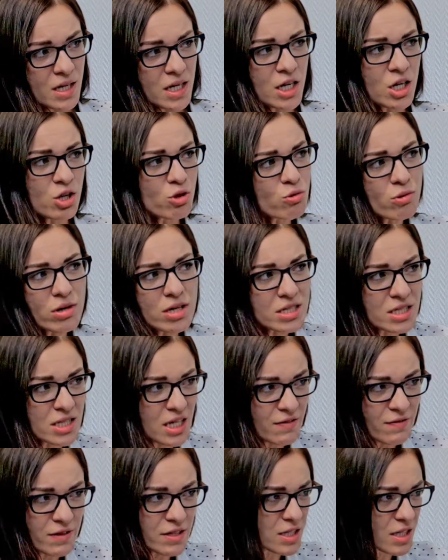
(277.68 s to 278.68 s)
I tu jest ta
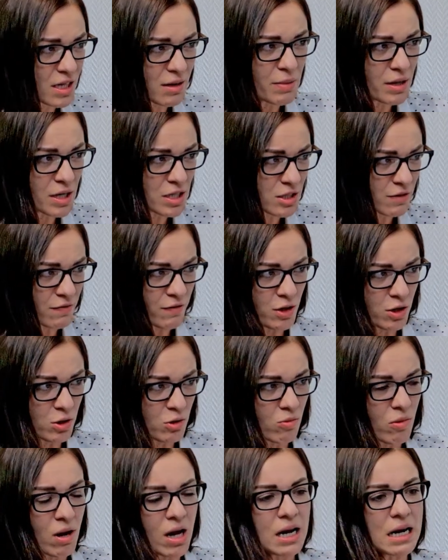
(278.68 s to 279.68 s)
kwestia bardziej
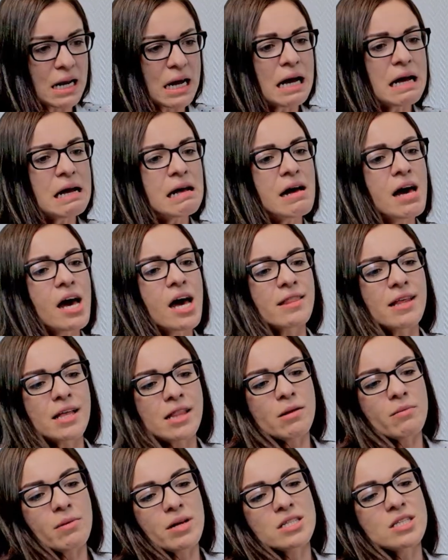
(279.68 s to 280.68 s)
wirtualna.
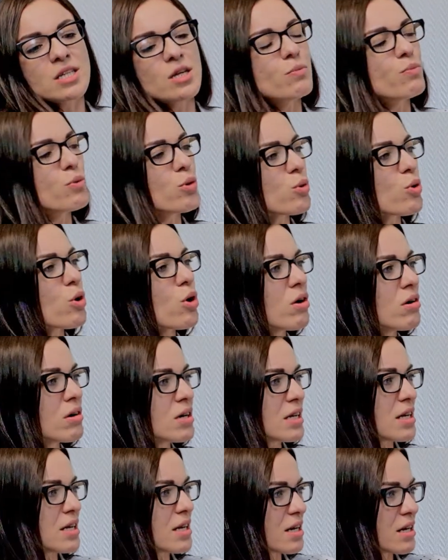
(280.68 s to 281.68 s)
Natomiast biuro
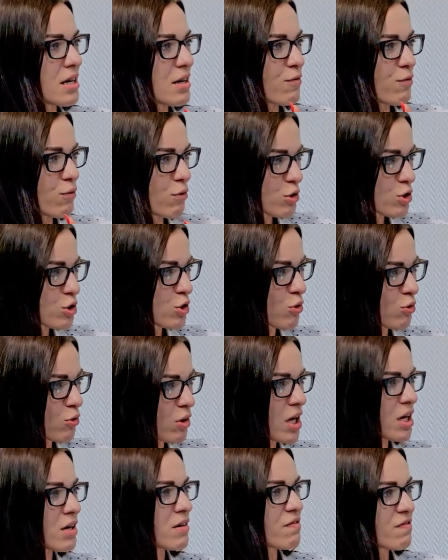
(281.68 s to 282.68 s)

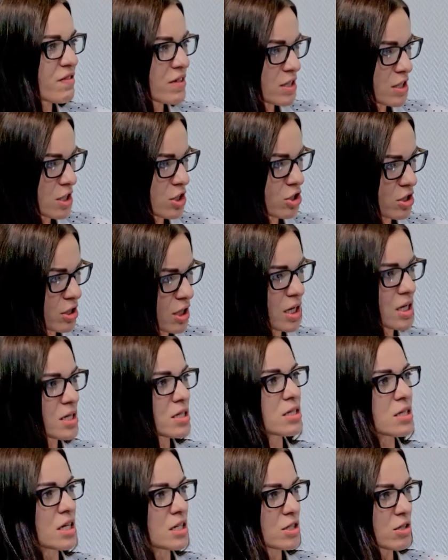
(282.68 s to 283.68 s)
funkcjonuje fizycznie,
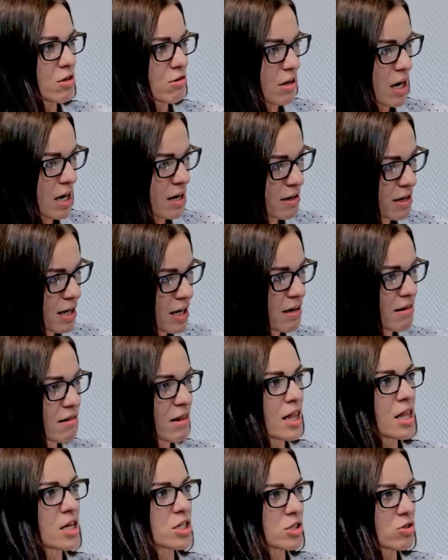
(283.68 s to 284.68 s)
stacjonarnie
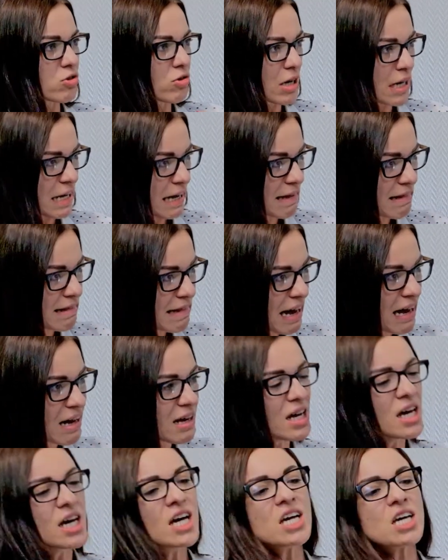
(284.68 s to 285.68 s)
dla naszego klienta
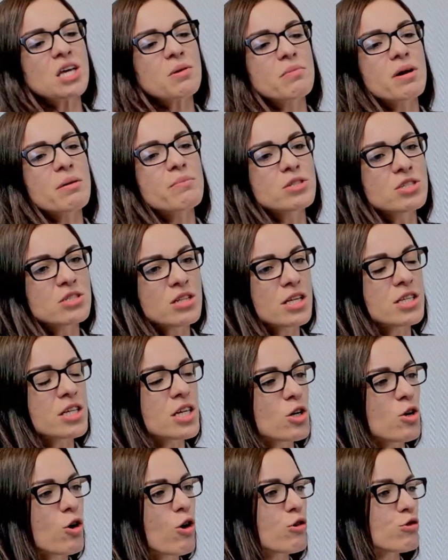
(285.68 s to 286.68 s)
i ma być dla
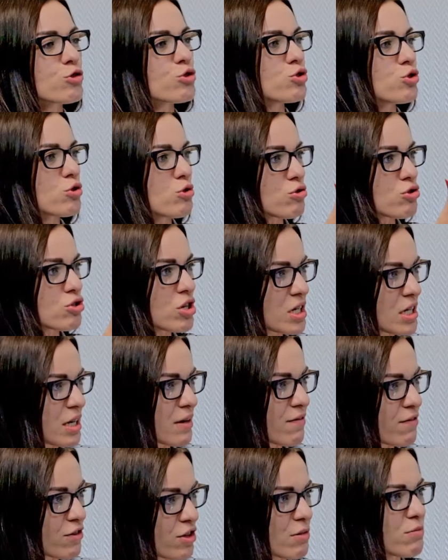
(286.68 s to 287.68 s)
niego
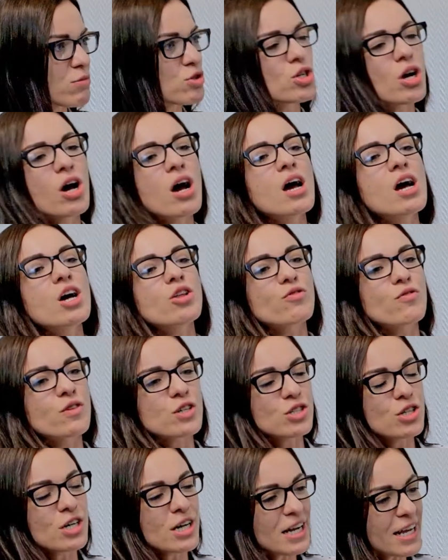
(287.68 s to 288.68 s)
odciążeniem w tym, że to
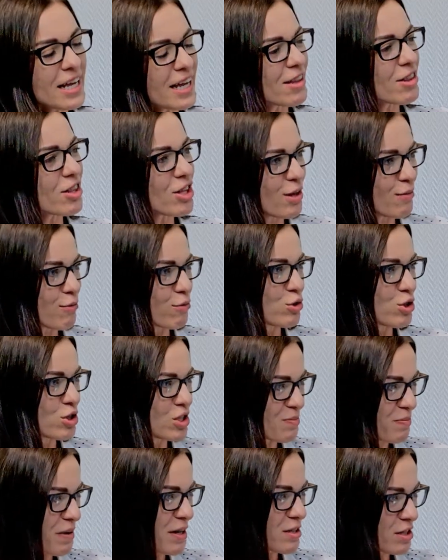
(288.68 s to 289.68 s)
właśnie klient nie musi
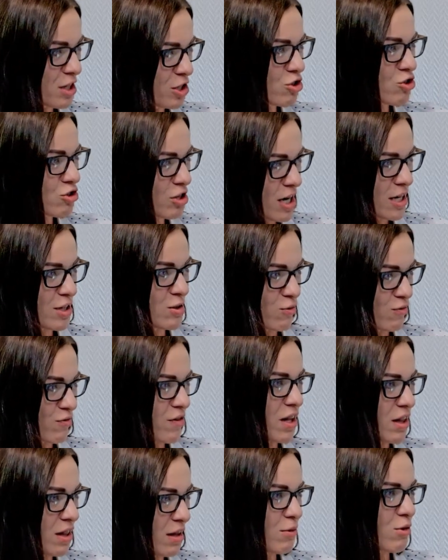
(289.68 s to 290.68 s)
spędzać czasu w
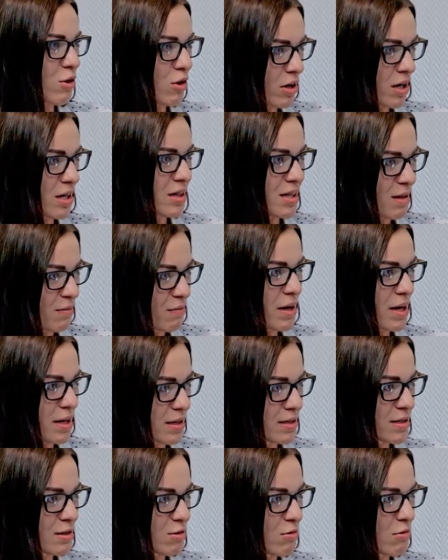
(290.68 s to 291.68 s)
jednym konkretnym
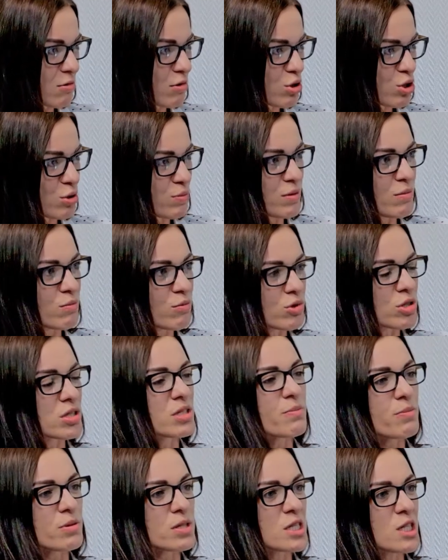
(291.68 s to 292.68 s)
miejscu, żeby móc
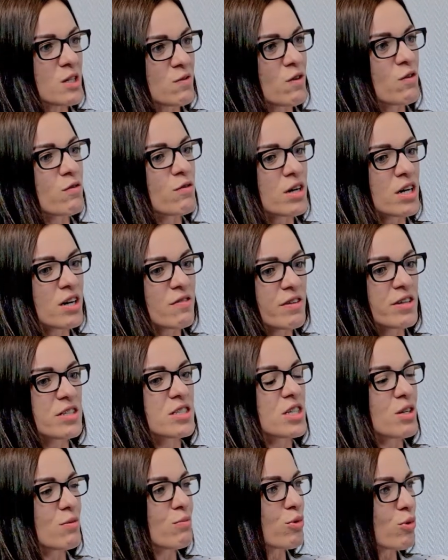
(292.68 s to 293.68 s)
te podstawowe
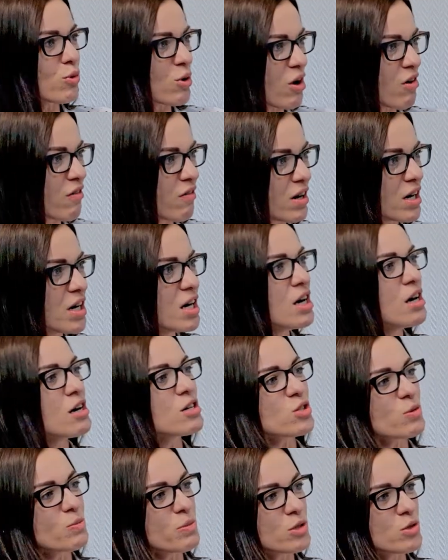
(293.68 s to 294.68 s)
kwestie biurowe
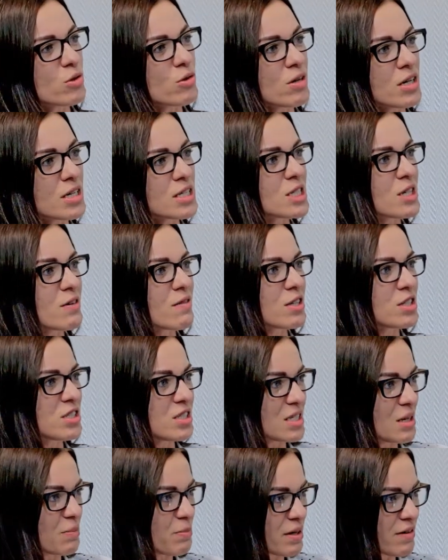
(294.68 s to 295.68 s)
sobie zorganizować i
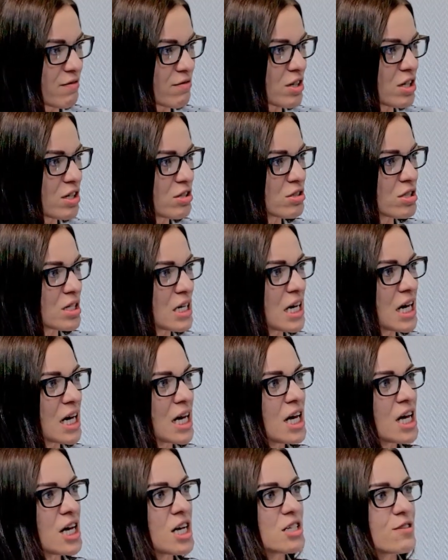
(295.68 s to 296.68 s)
zapewnić.
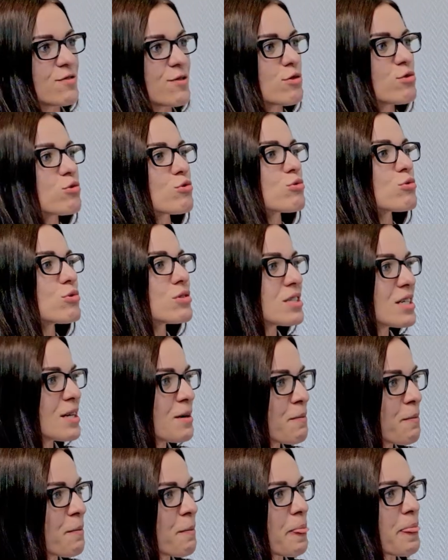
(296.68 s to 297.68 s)
W związku z
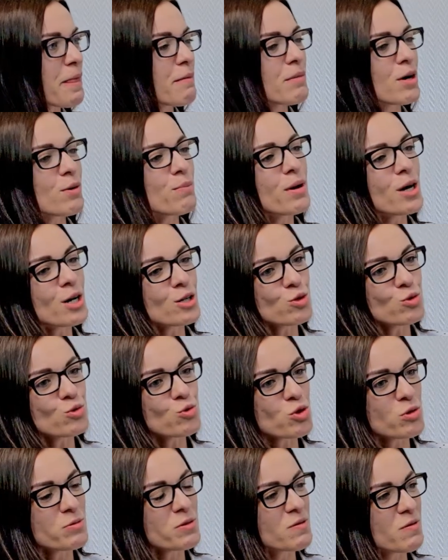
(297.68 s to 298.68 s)
tym ma bardzo
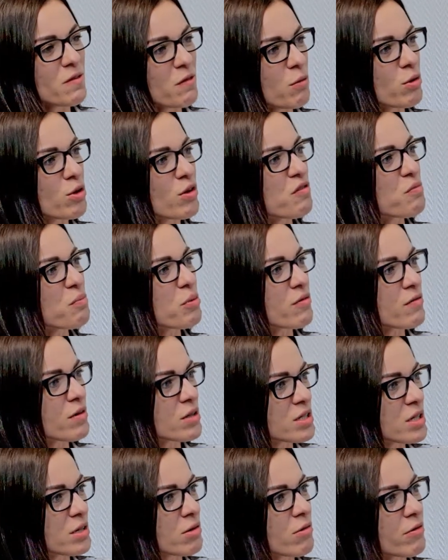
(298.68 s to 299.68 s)
dużą swobodę w
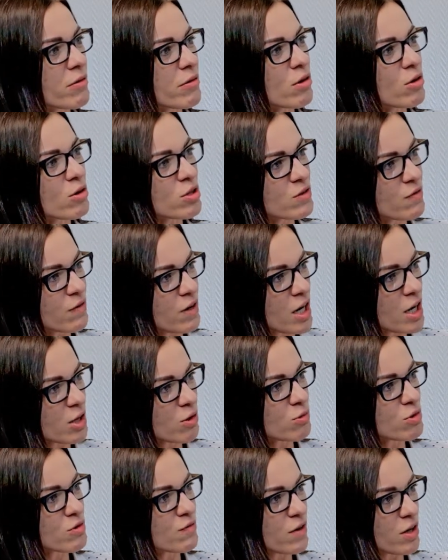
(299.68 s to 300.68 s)
prowadzeniu i
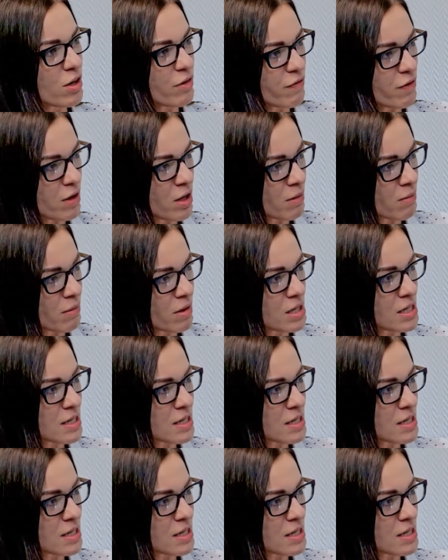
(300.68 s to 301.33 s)
rozwijaniu swojej firmy.